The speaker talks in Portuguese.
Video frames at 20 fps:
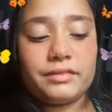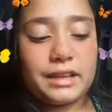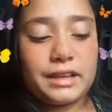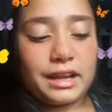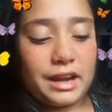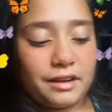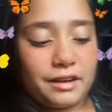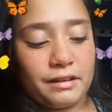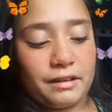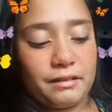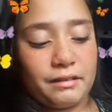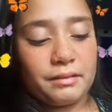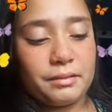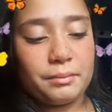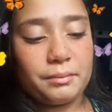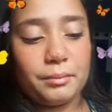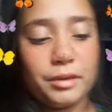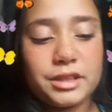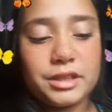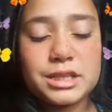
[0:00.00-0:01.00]
terá
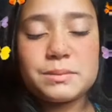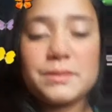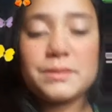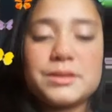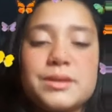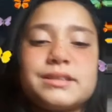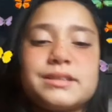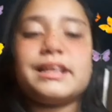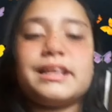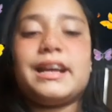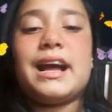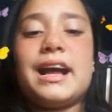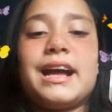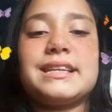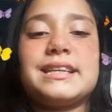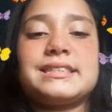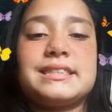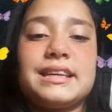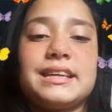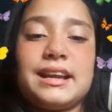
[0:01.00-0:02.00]
muitas pessoas
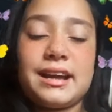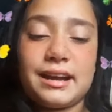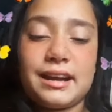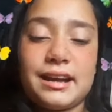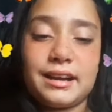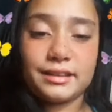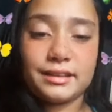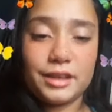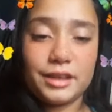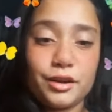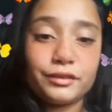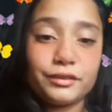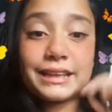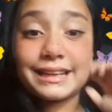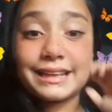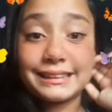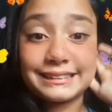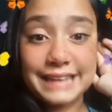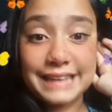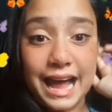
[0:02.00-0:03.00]
legais, terá eu vou
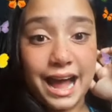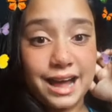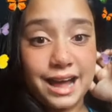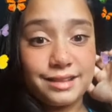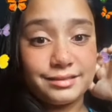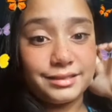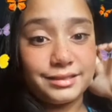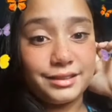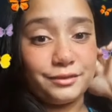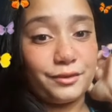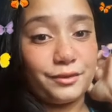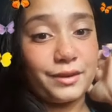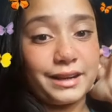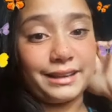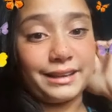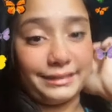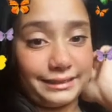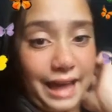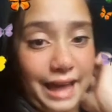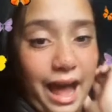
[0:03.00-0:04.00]
dançar e vou
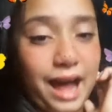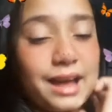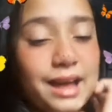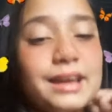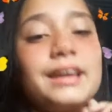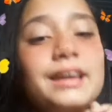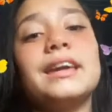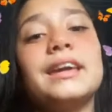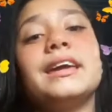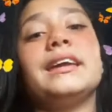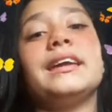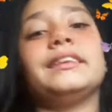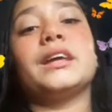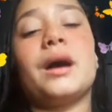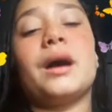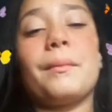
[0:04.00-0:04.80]
cantar. Então